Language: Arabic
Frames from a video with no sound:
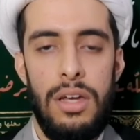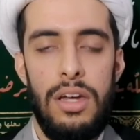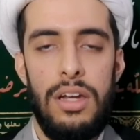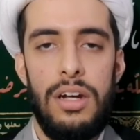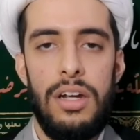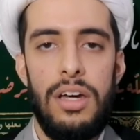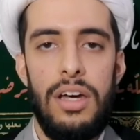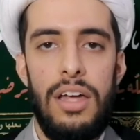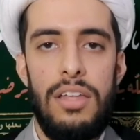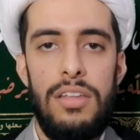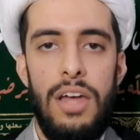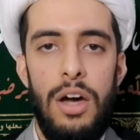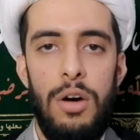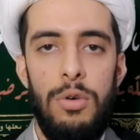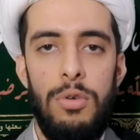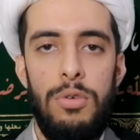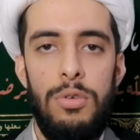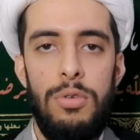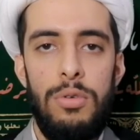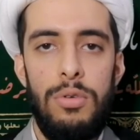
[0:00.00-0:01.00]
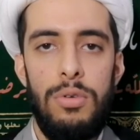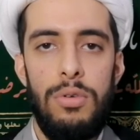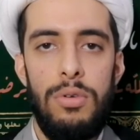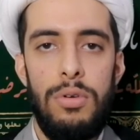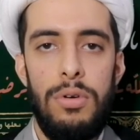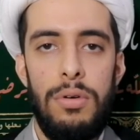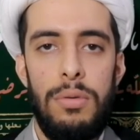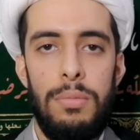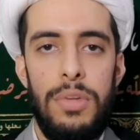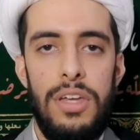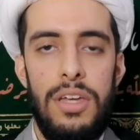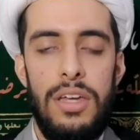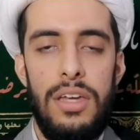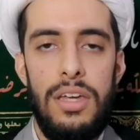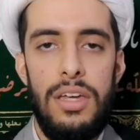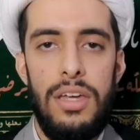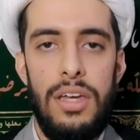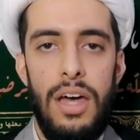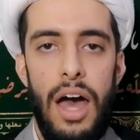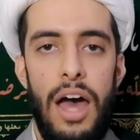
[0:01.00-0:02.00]
انخدعوا
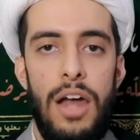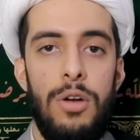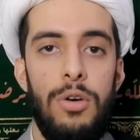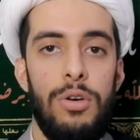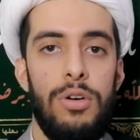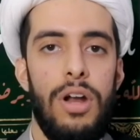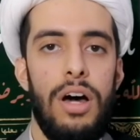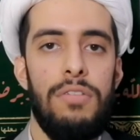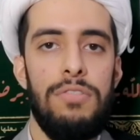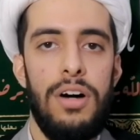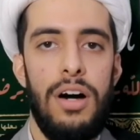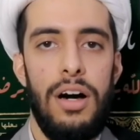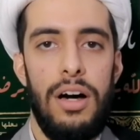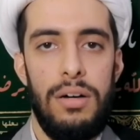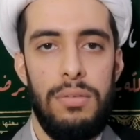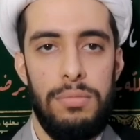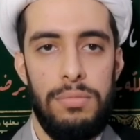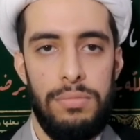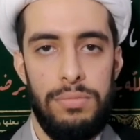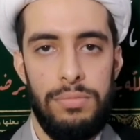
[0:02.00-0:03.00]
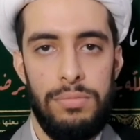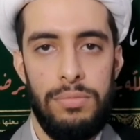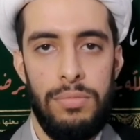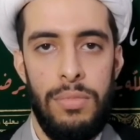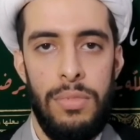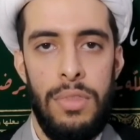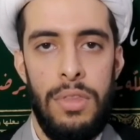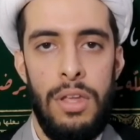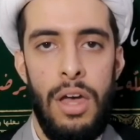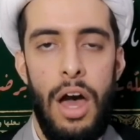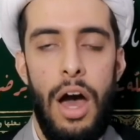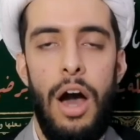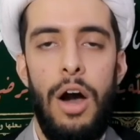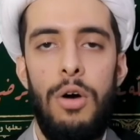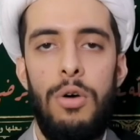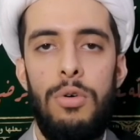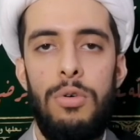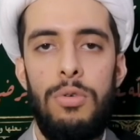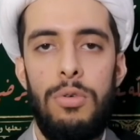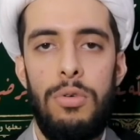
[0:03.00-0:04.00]
بالعرفاء
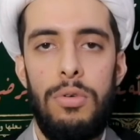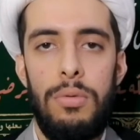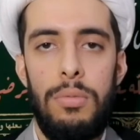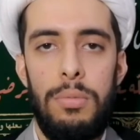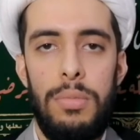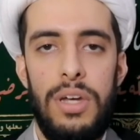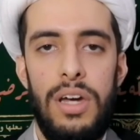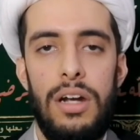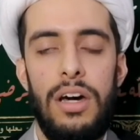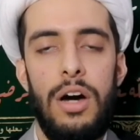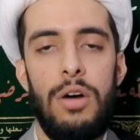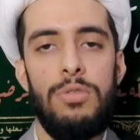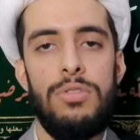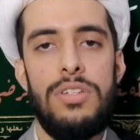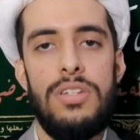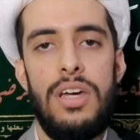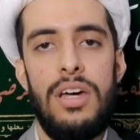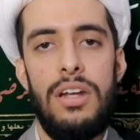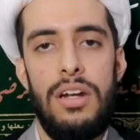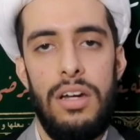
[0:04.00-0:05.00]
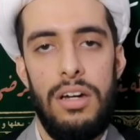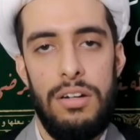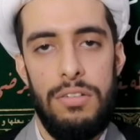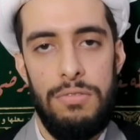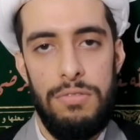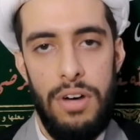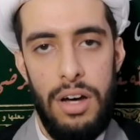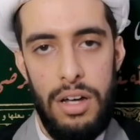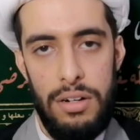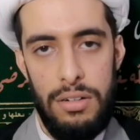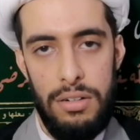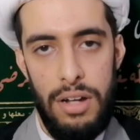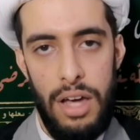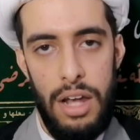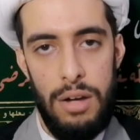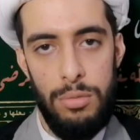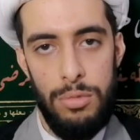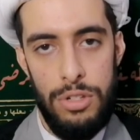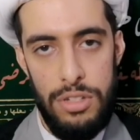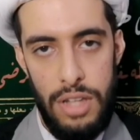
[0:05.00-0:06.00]
أو بين قوسين العرفان
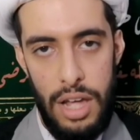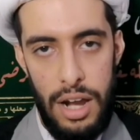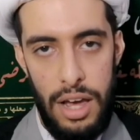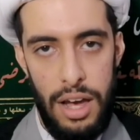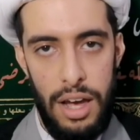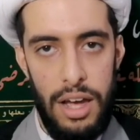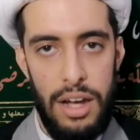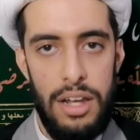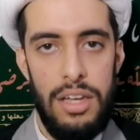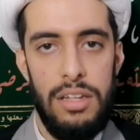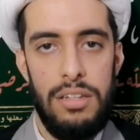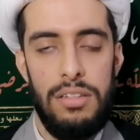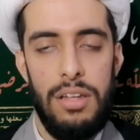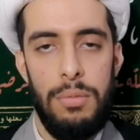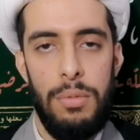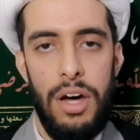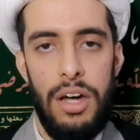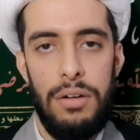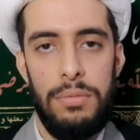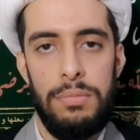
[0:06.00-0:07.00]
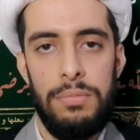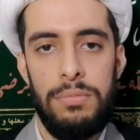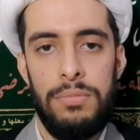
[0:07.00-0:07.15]
المصطلح عليه طبعا